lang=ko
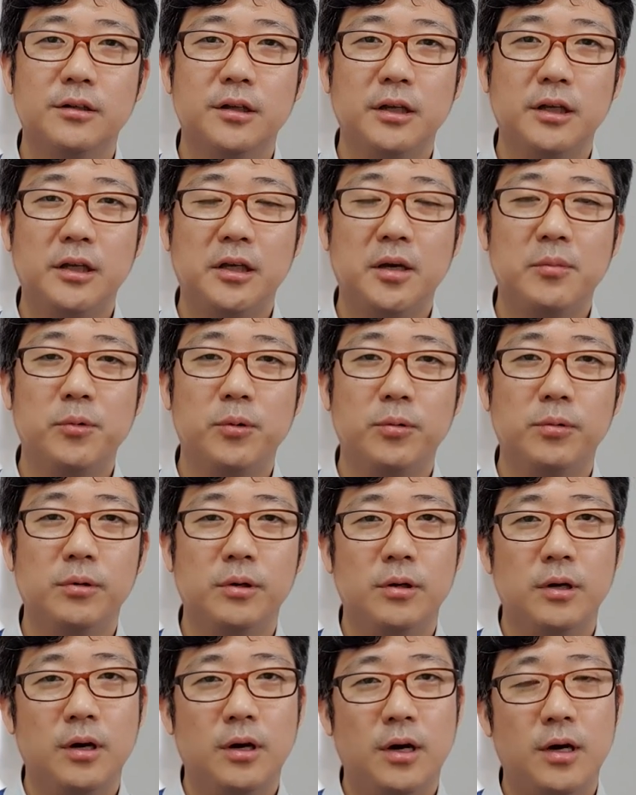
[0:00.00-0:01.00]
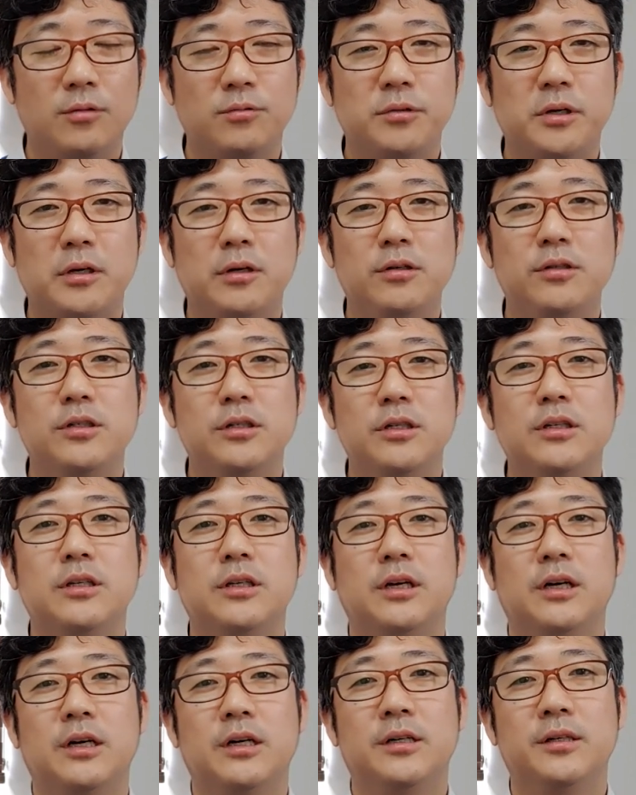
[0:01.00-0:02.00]
근데 이게 뭐 한국의
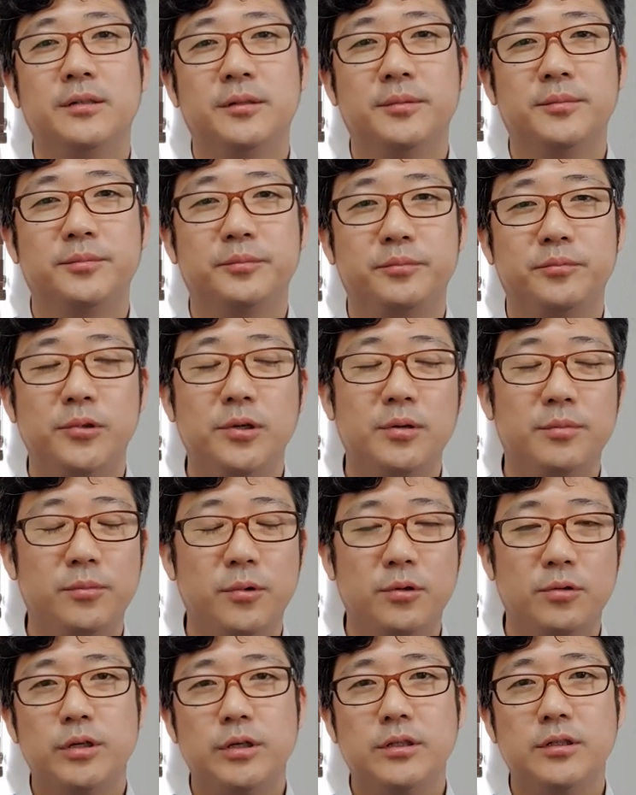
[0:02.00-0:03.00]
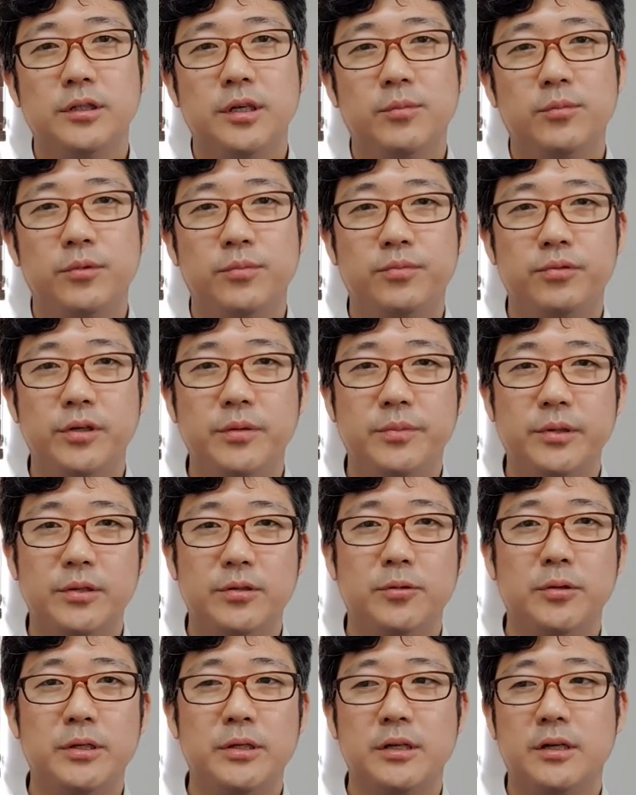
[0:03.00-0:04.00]
현실이니까 물론 뭐 최근에 뭐
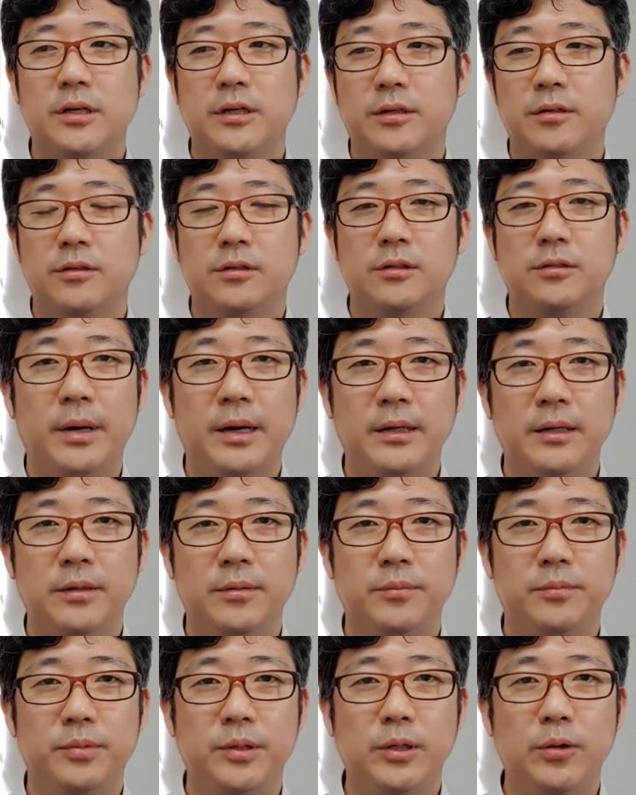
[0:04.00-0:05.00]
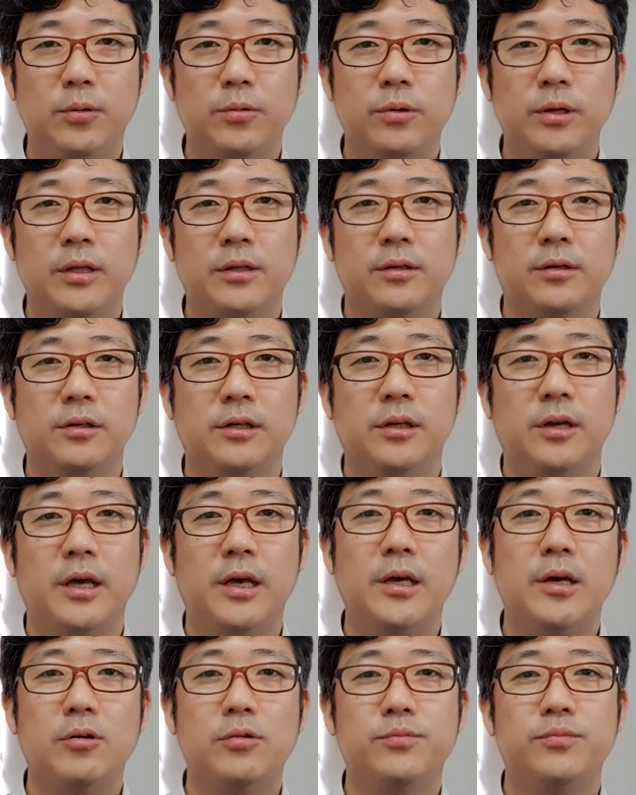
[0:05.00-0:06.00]
프리비즈 회사나 이런 많이 필요로 해서 이
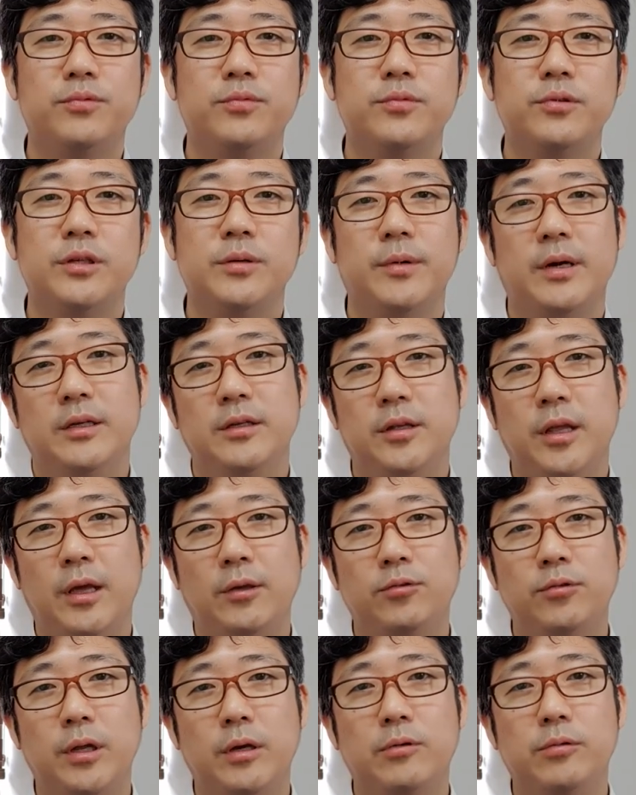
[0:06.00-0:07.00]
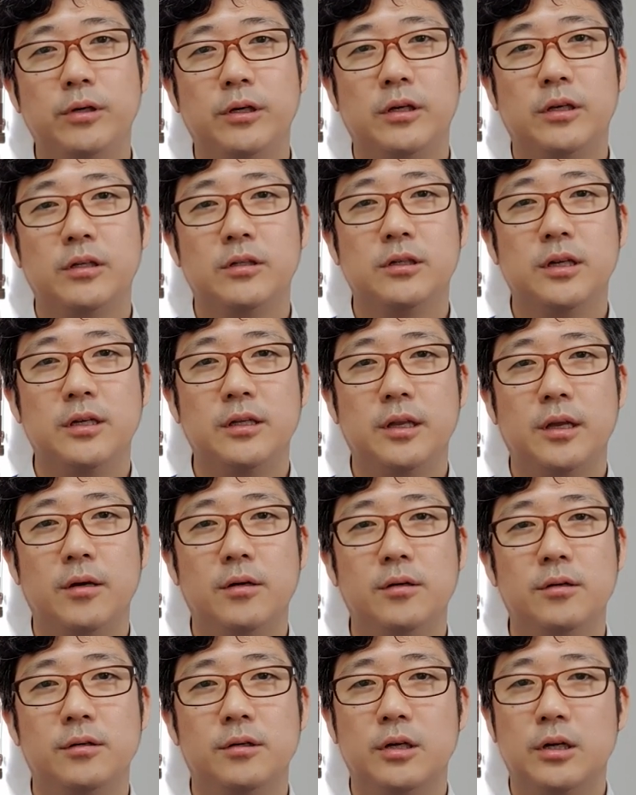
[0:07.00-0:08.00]
레이아웃 부분이 많이 대두되고 있기는
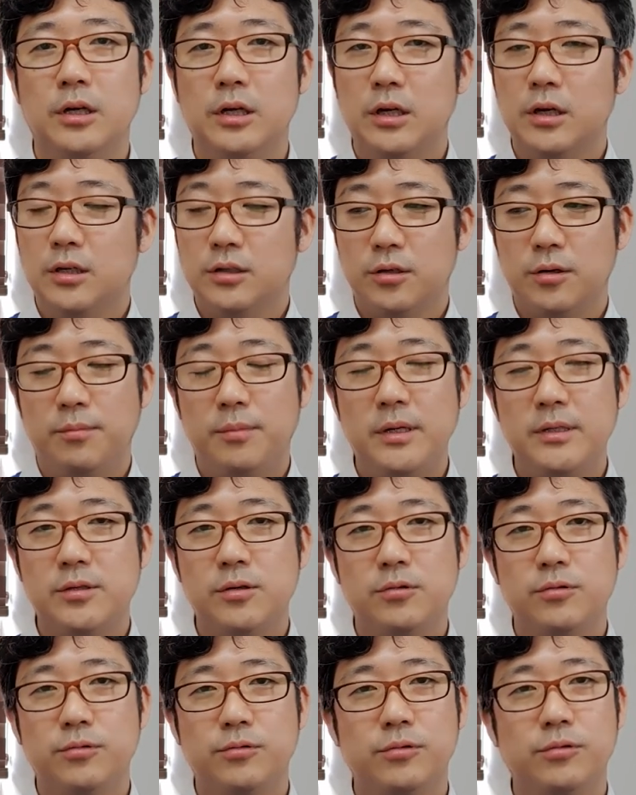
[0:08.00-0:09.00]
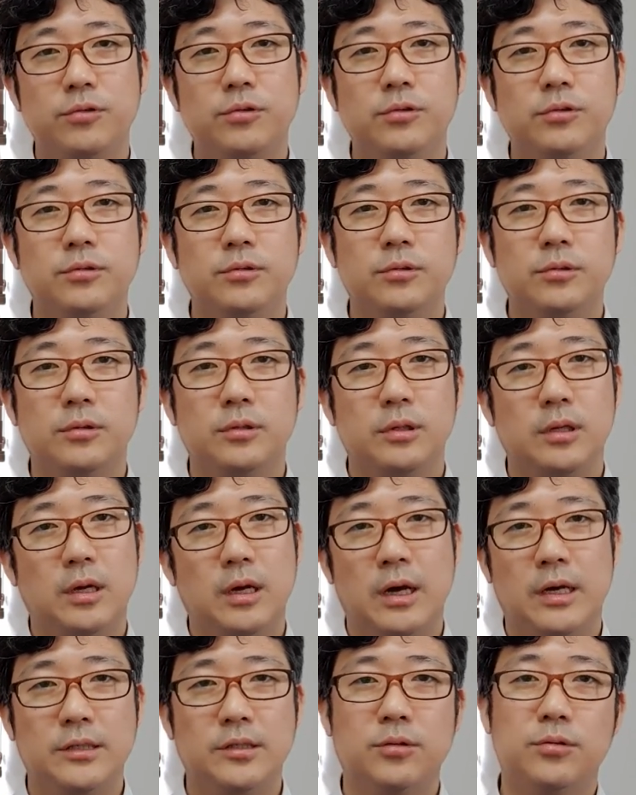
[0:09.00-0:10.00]
한데요. 전반적으로는
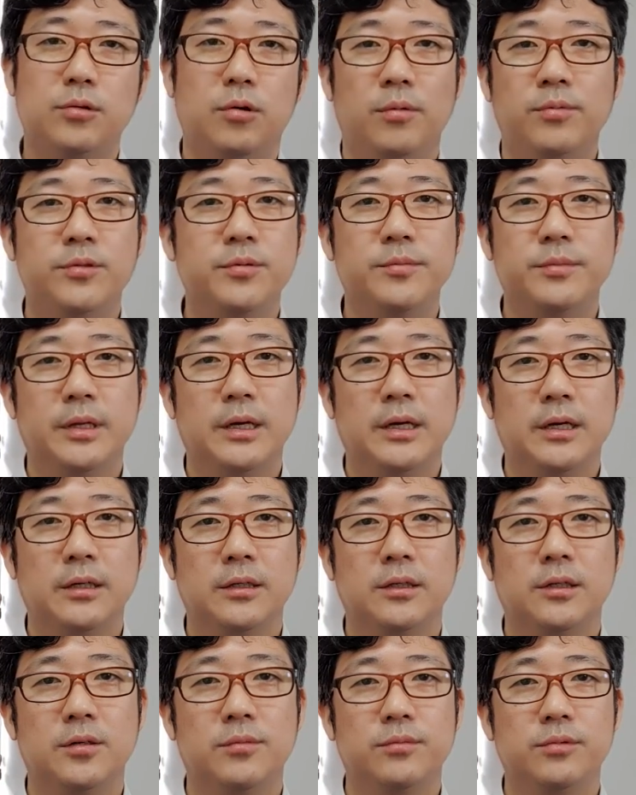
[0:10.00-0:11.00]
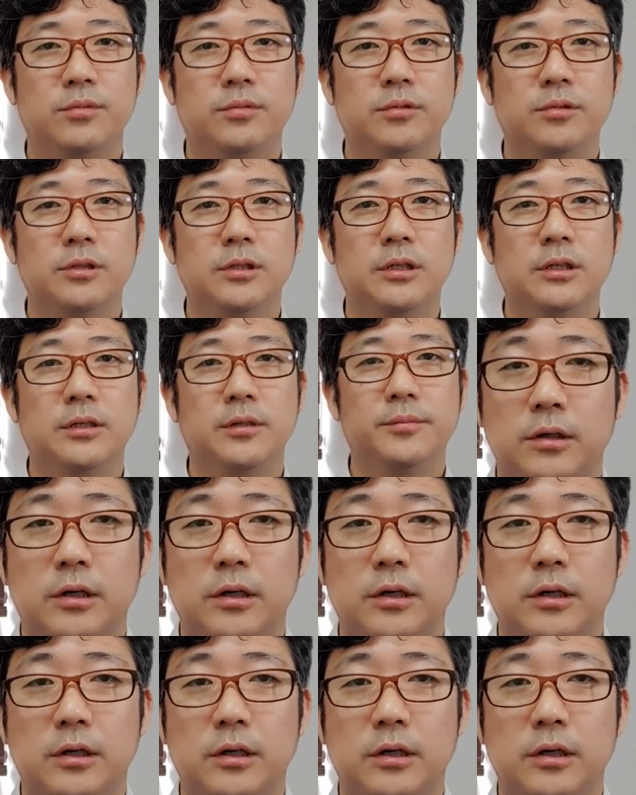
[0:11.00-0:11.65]
아직도 없습니다. 이런 부분들이.